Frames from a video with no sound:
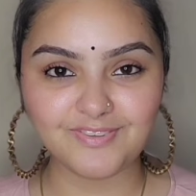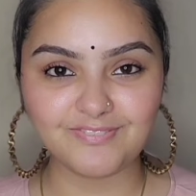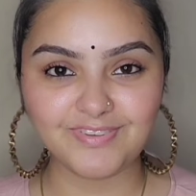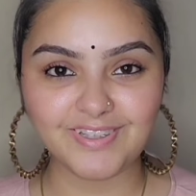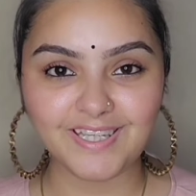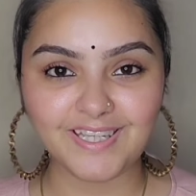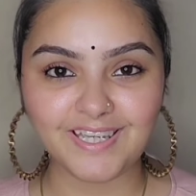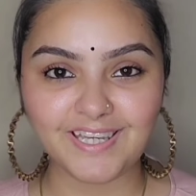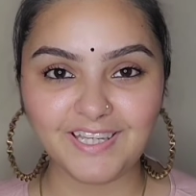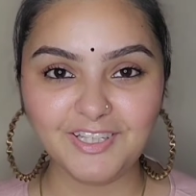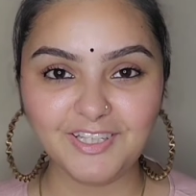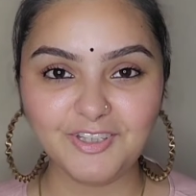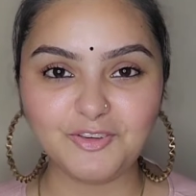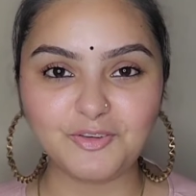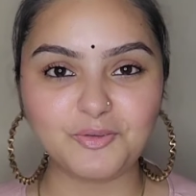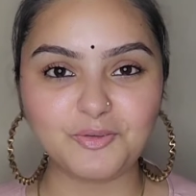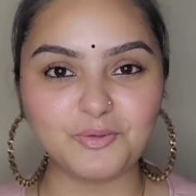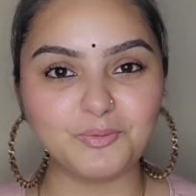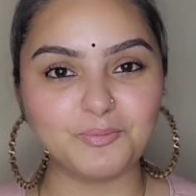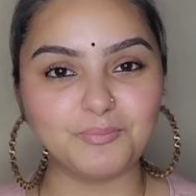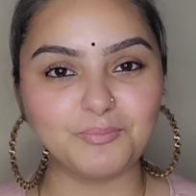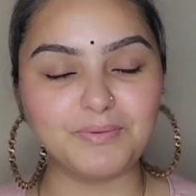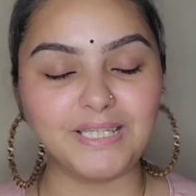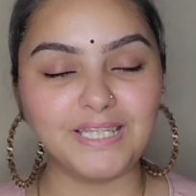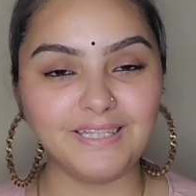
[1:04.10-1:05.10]
अवे है
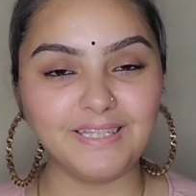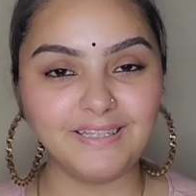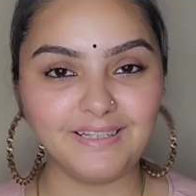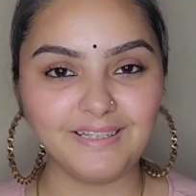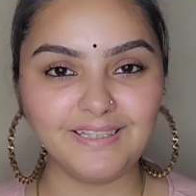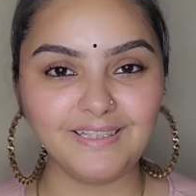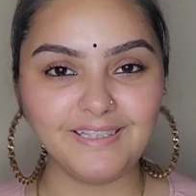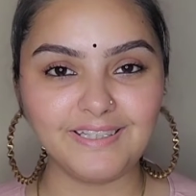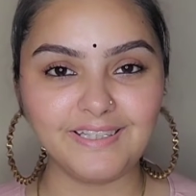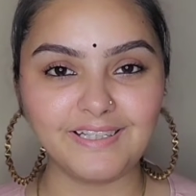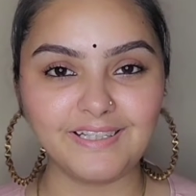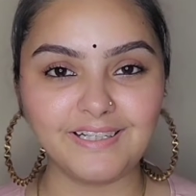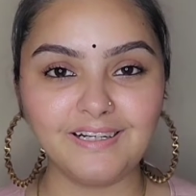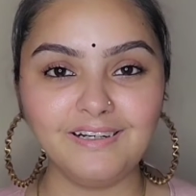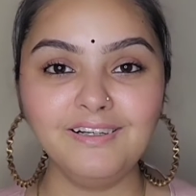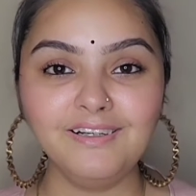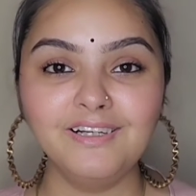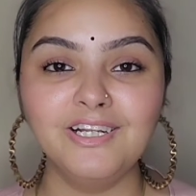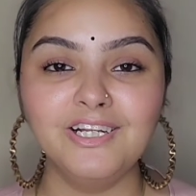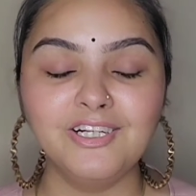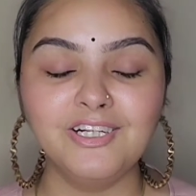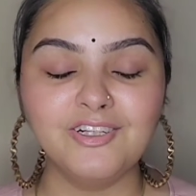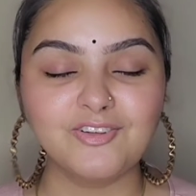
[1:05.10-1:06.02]
तो बने रहिएगा